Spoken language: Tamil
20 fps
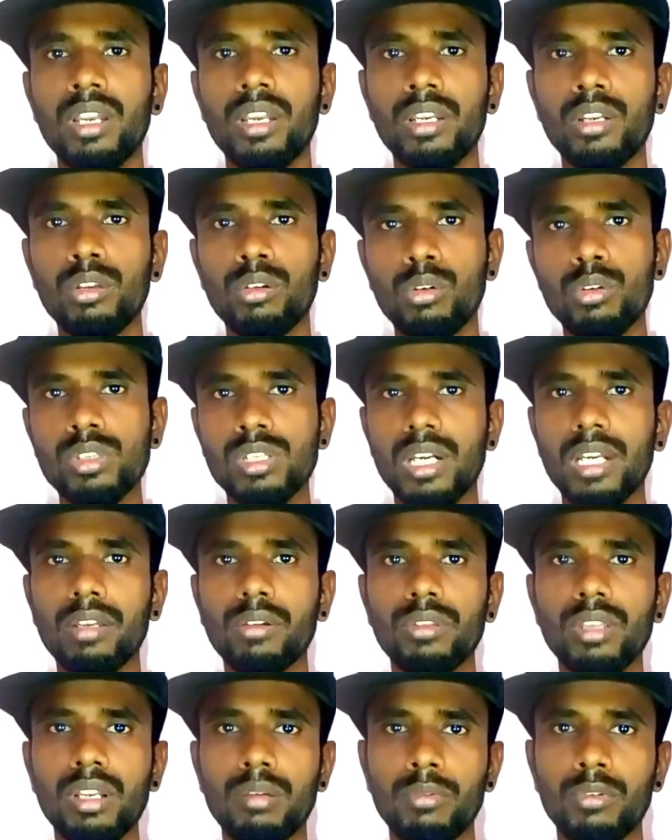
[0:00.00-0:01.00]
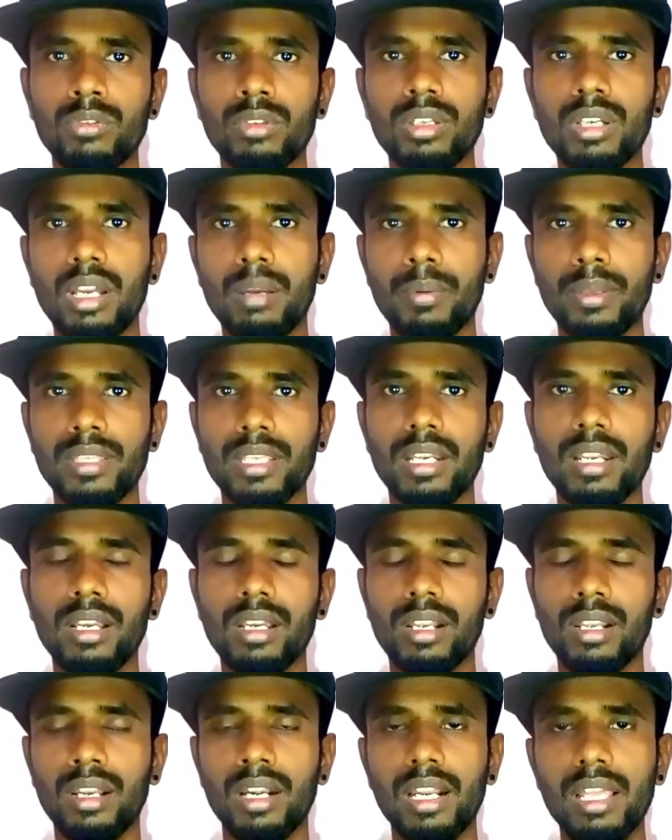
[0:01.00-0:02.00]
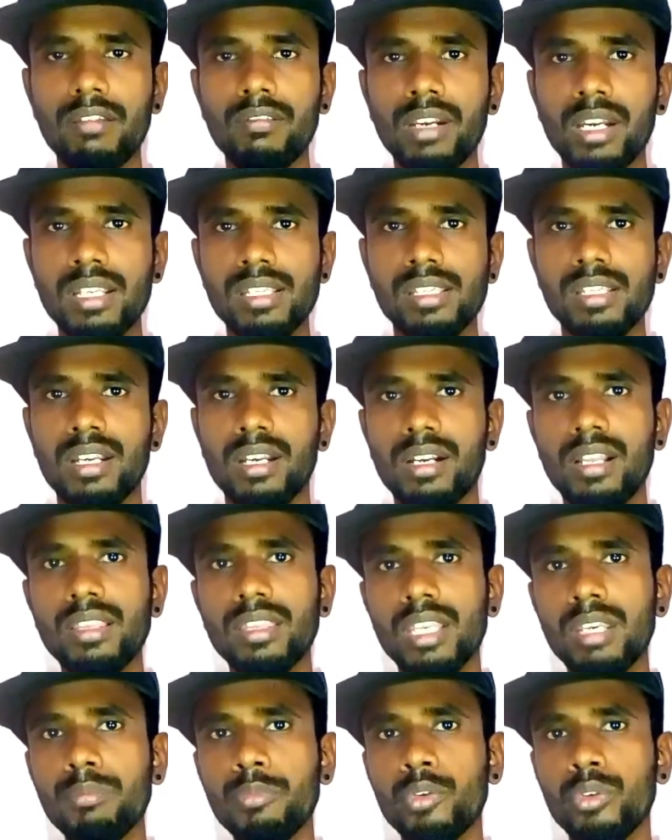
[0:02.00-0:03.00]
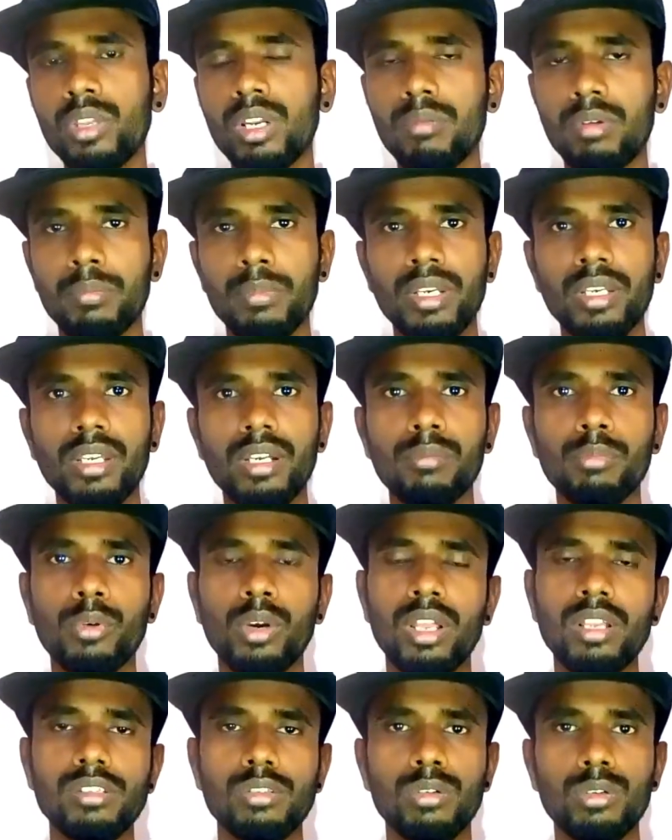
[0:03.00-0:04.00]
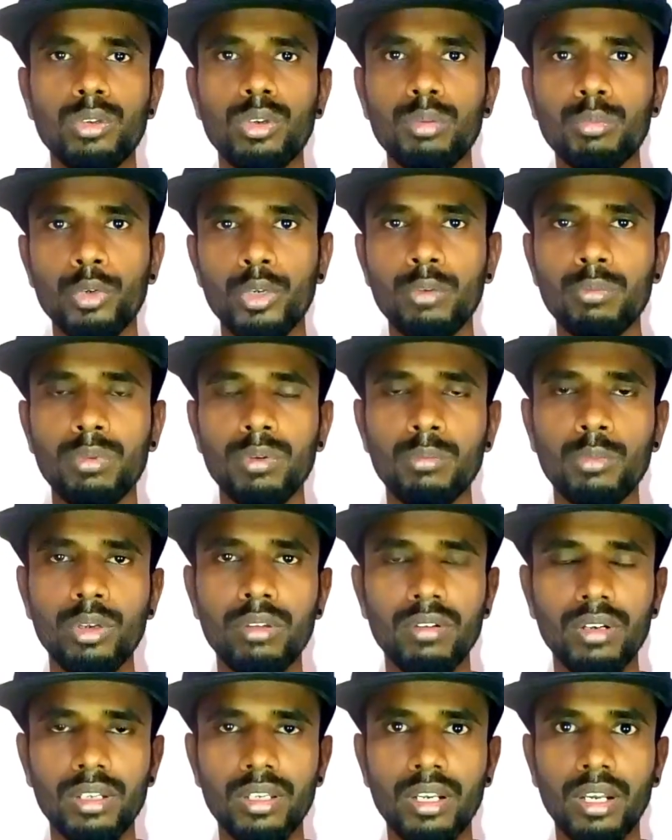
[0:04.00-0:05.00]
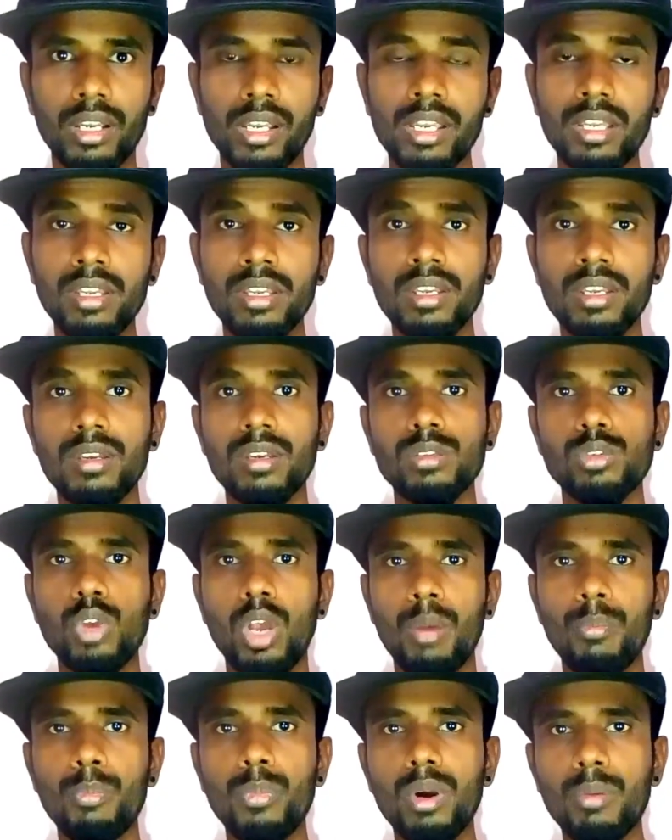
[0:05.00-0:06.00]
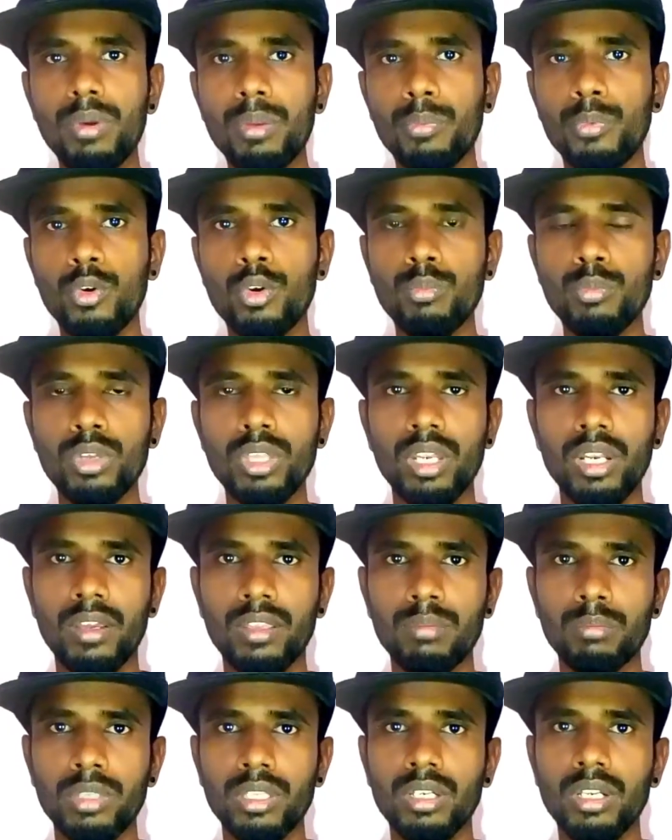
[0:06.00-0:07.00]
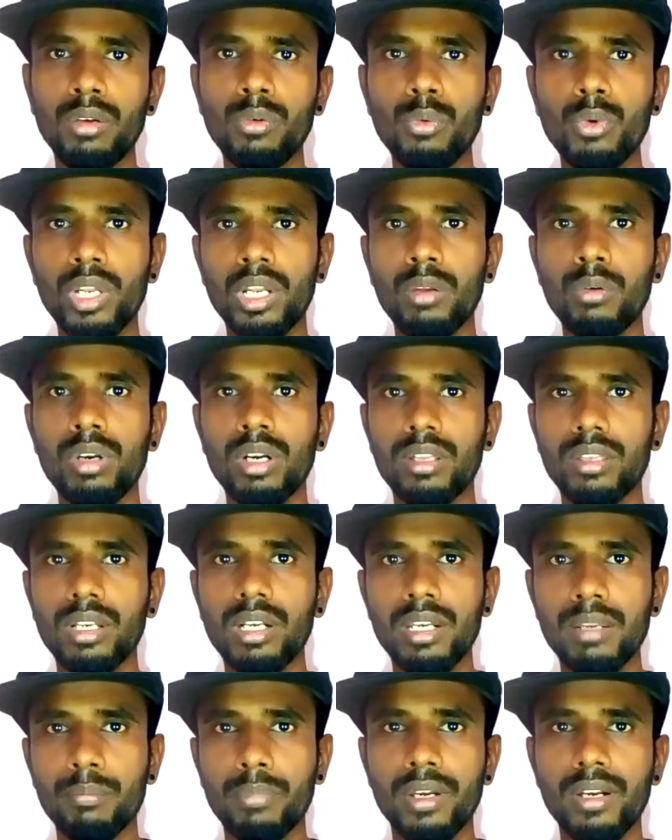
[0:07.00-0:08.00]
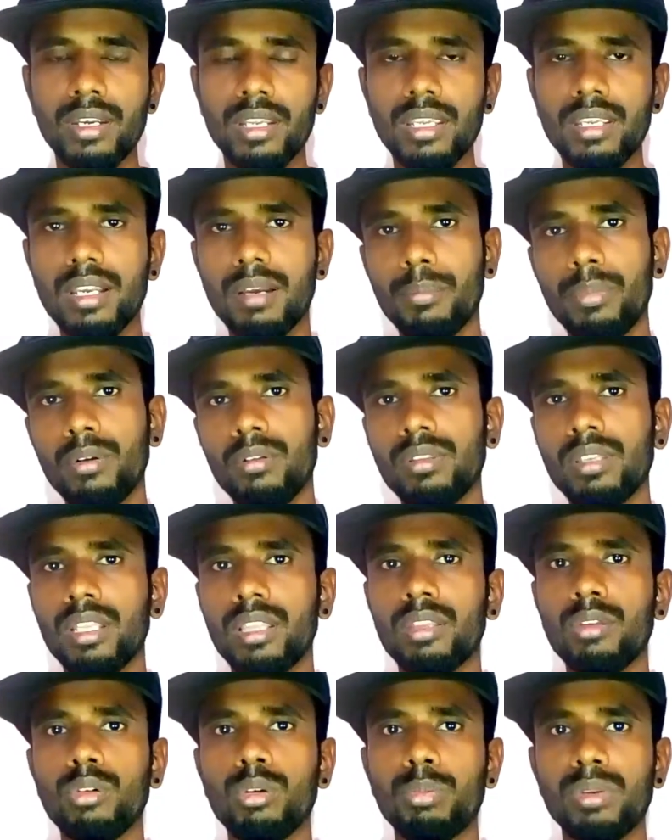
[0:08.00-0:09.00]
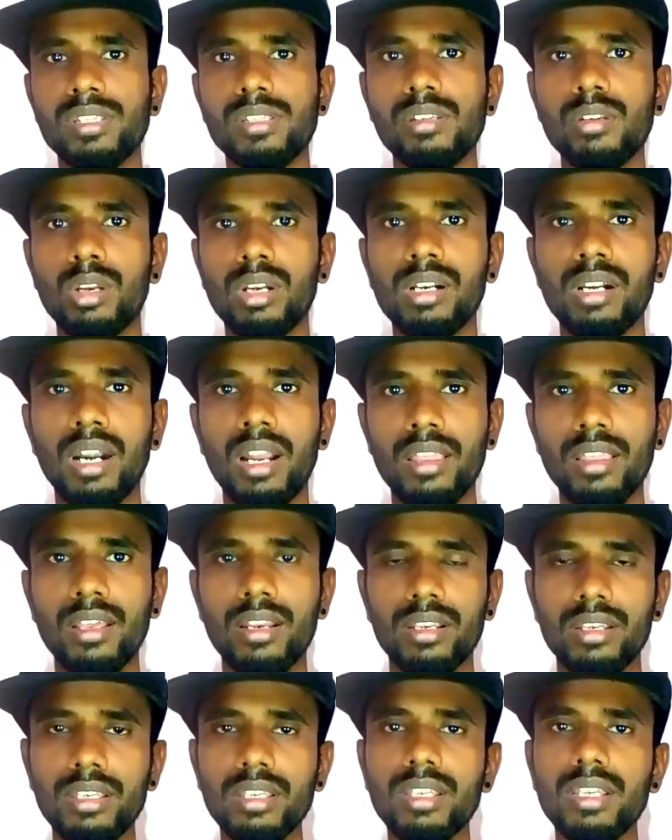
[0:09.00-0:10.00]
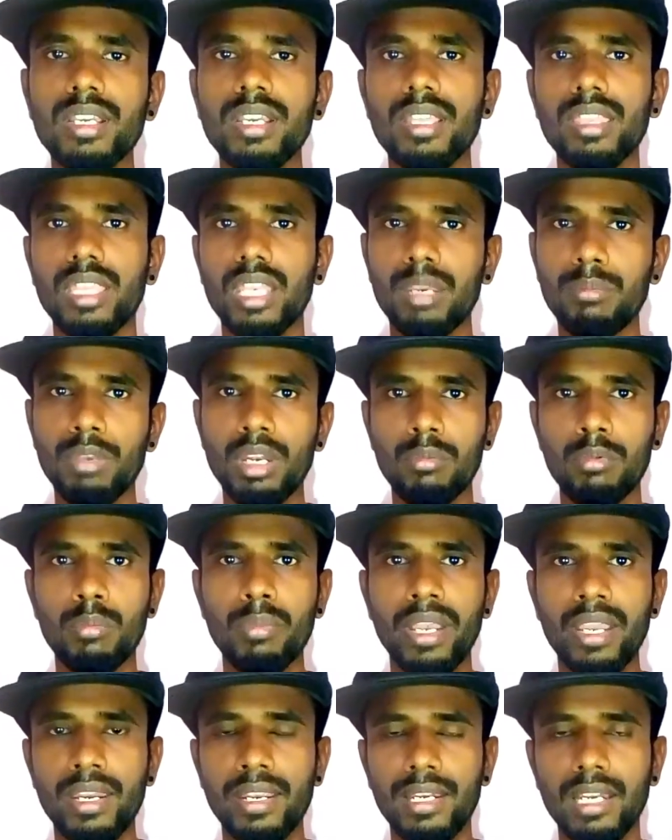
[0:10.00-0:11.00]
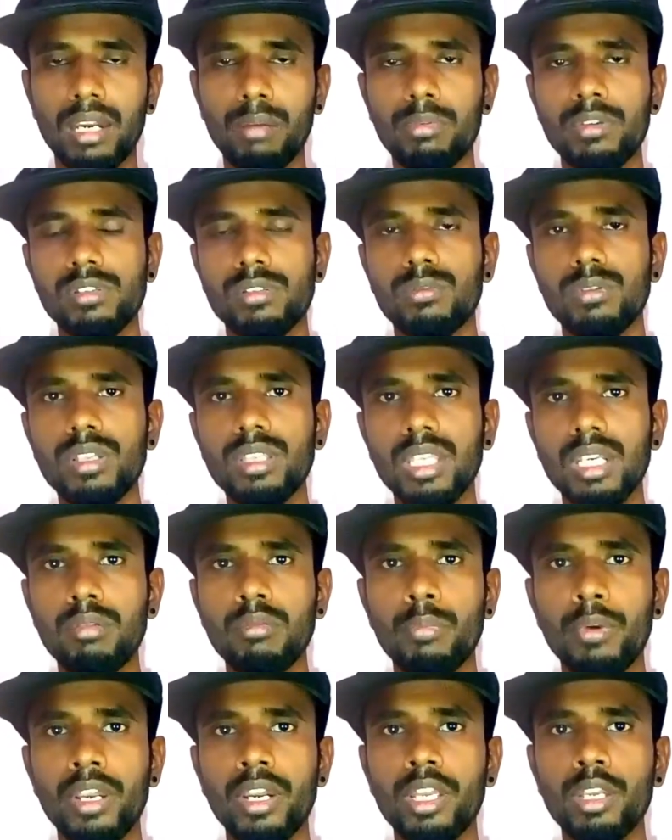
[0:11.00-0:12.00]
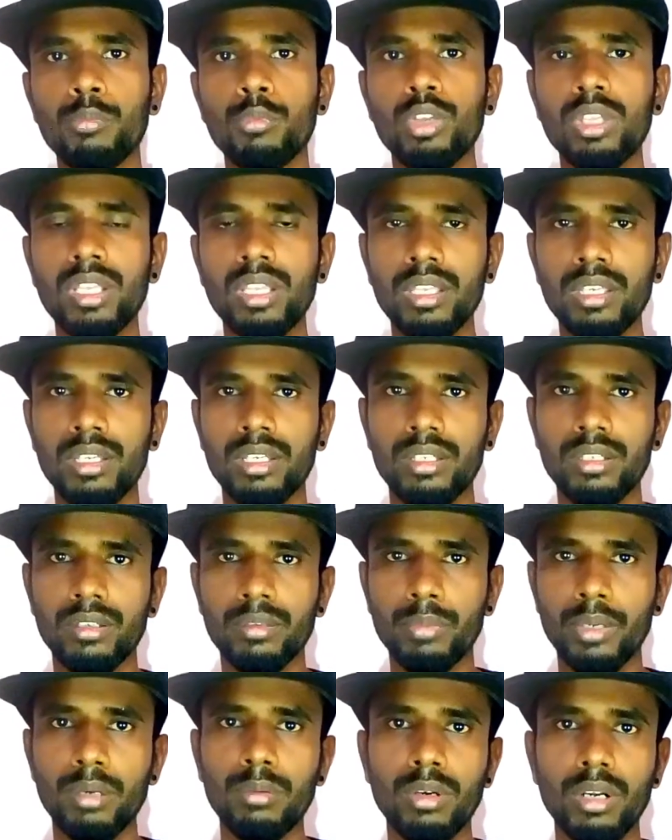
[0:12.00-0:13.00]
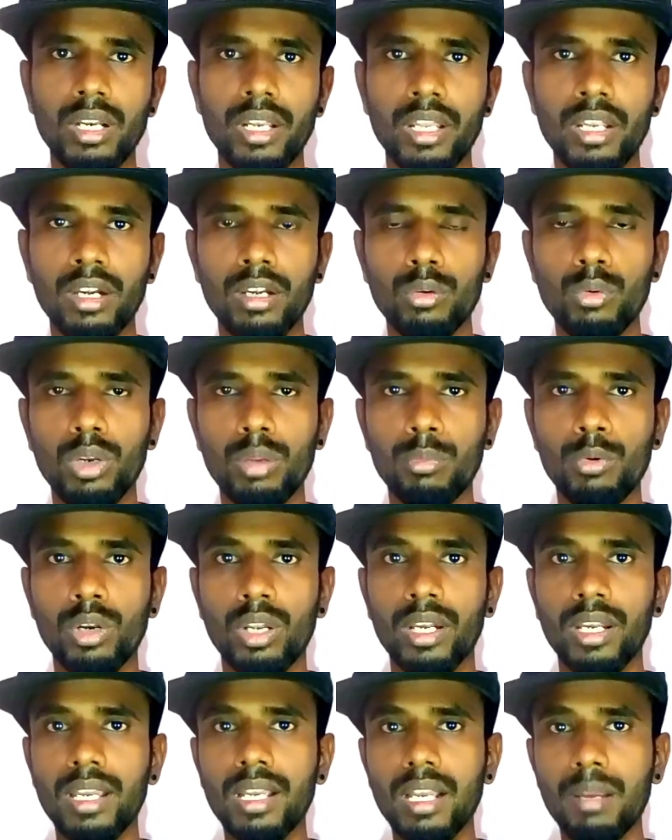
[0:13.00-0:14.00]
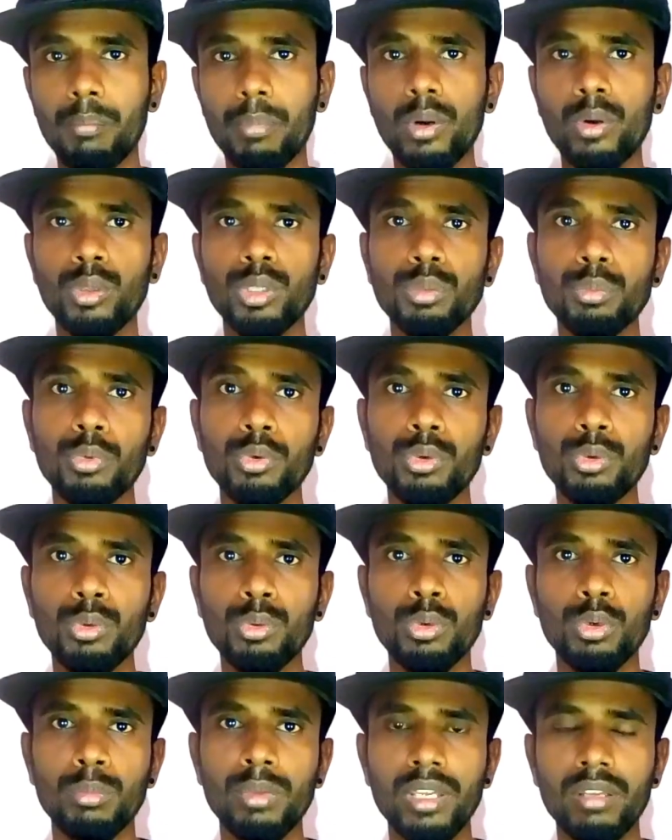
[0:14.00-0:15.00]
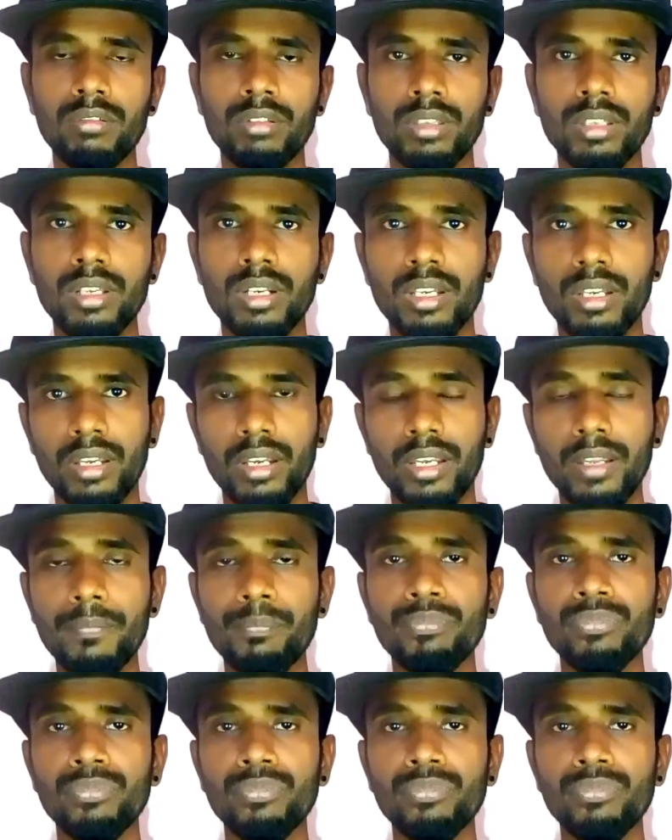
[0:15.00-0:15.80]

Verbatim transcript: இன்னும் கொஞ்ச நாளைக்கு வந்து நம்ம வந்து காப்பாற்றிக்கலாங்கிறதுனால இவங்க என்ன செய்கிறாங்கன்னா திரும்பி வந்து நம்ம அமெரிக்காவுக்கு போகலான்னு சொல்லிட்டு ஒரு முடிவு முடிவு எடுக்கிறாங்க ஸோ அப்போ அப்படி போகும்போது என்னாதுன்னு பார்த்தீங்கன்னா ஊடையில் ஒரு இடத்துல நிப்பாட்டி கப்பல் வந்து எந்த ஒரு பிரச்சனையும் இல்லை நல்லா தான் இருக்குது திரும்பி நம்ம பயணிக்கலாம் அப்படின்னு சொல்லிட்டு திரும்பி பயணிக்கும் போது அந்த பெண்ணோட ட்ரையங்களுக்குள்ளே போகிறாங்க கப்பல் வந்து முந்நூறு பேர் வந்து இருக்காங்க